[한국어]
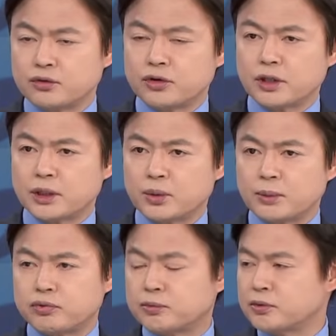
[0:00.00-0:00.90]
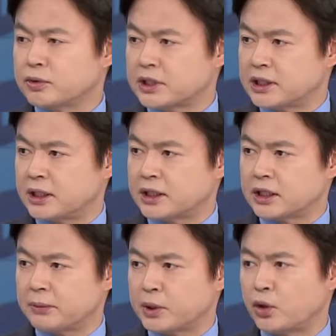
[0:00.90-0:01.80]
윤석열 대통령 부부지간이기
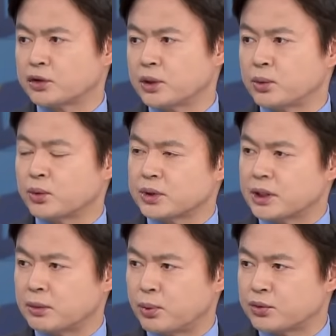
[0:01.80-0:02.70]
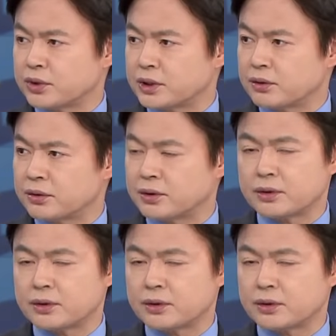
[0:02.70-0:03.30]
때문에 경제 공동체로 볼 수 있거든요.